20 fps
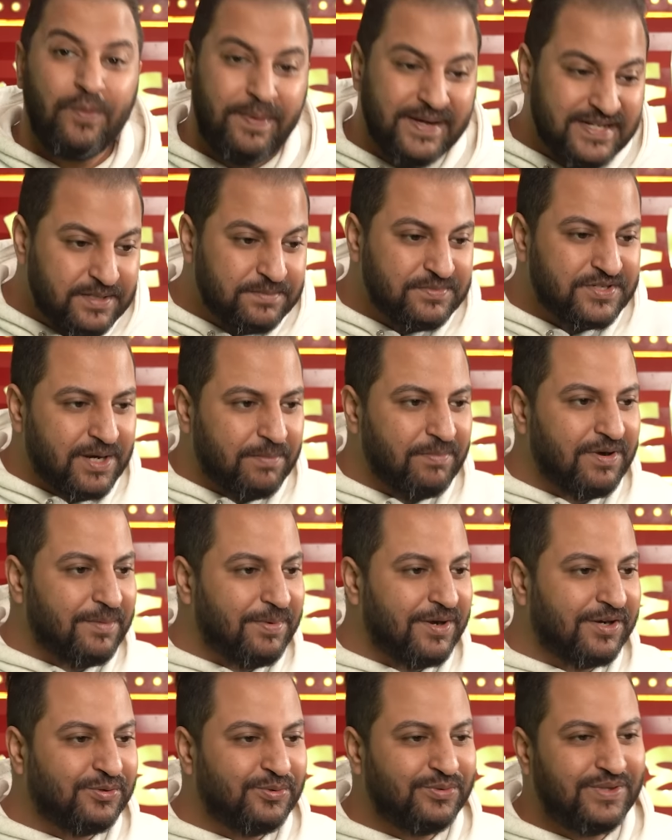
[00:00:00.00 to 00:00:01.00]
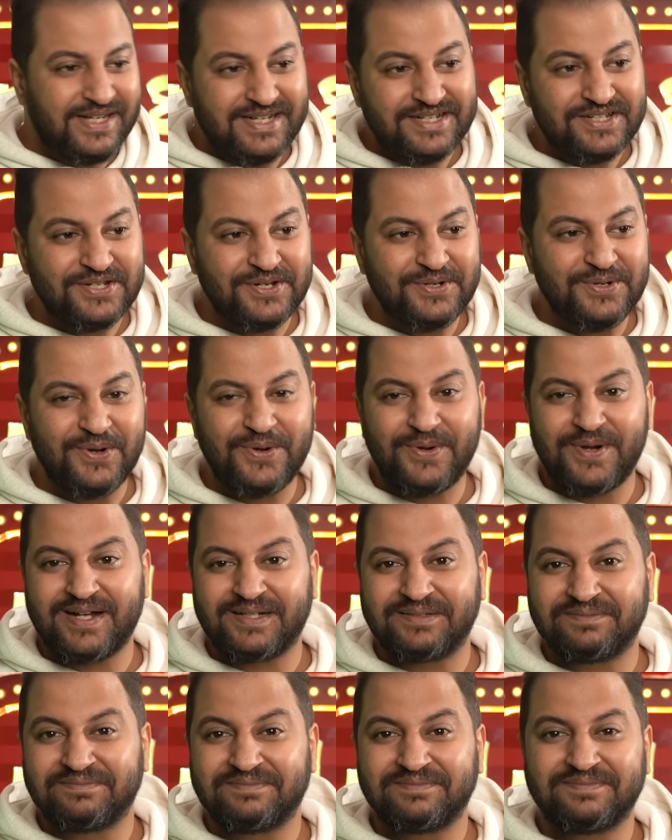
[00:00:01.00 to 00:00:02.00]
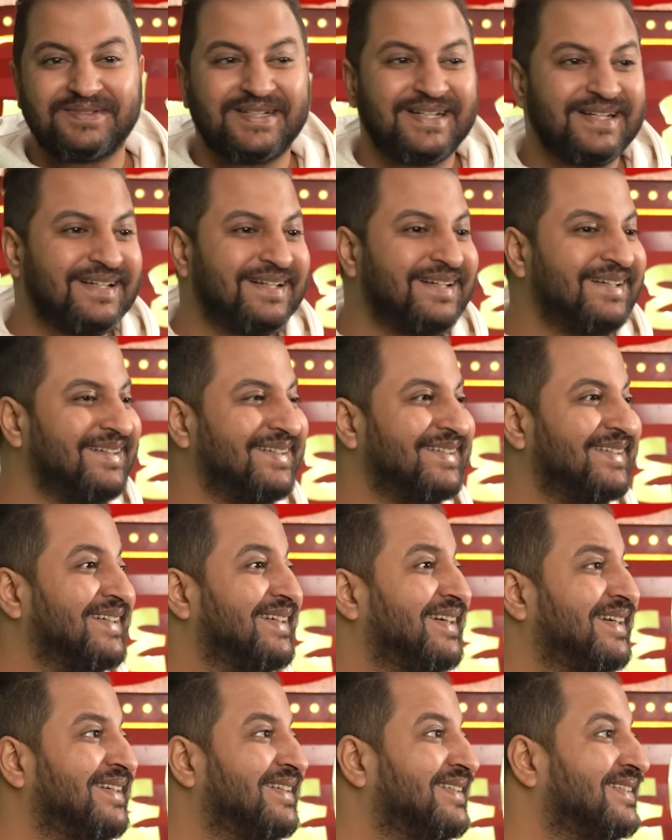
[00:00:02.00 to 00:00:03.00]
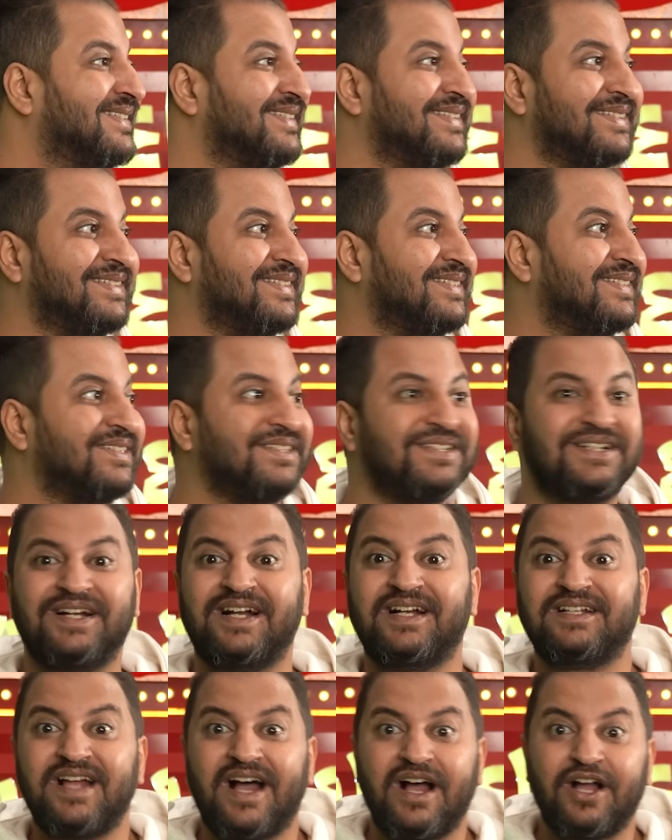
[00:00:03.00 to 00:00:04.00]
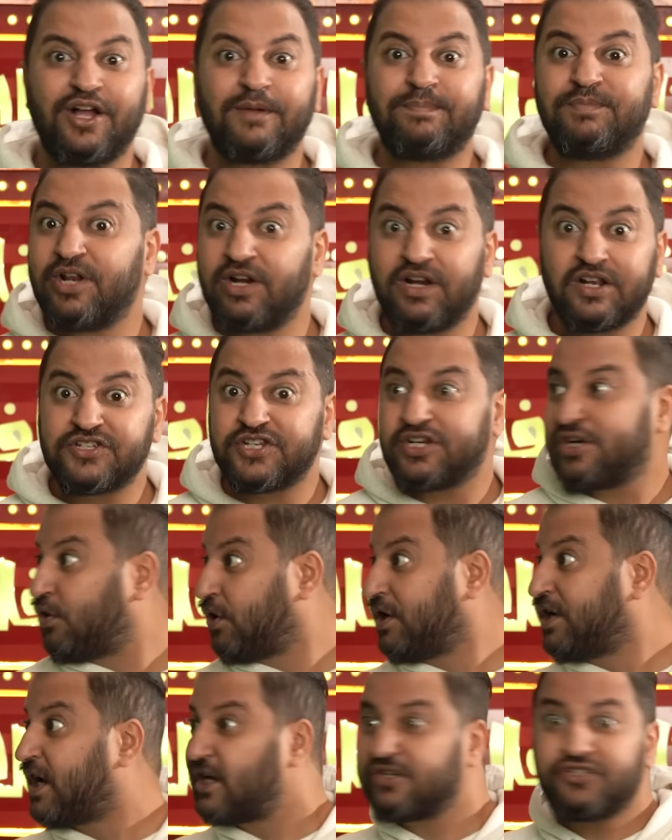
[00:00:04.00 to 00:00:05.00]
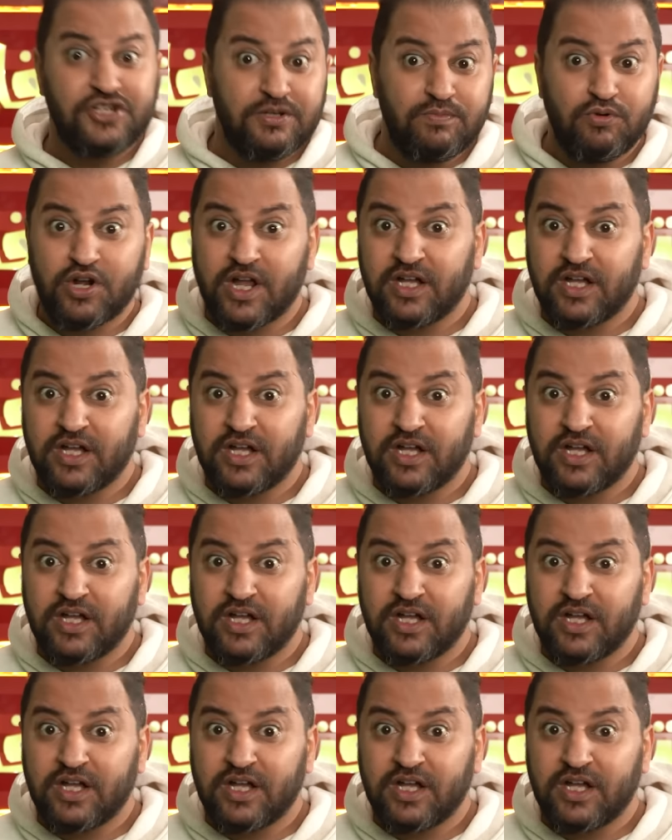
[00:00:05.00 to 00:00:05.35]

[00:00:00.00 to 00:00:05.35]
وباسم سمره برضو تحس ان هو ايه ده آه، يا ابن اللذينه ايه ده يا ابن اللذينه واحنا هنسيبه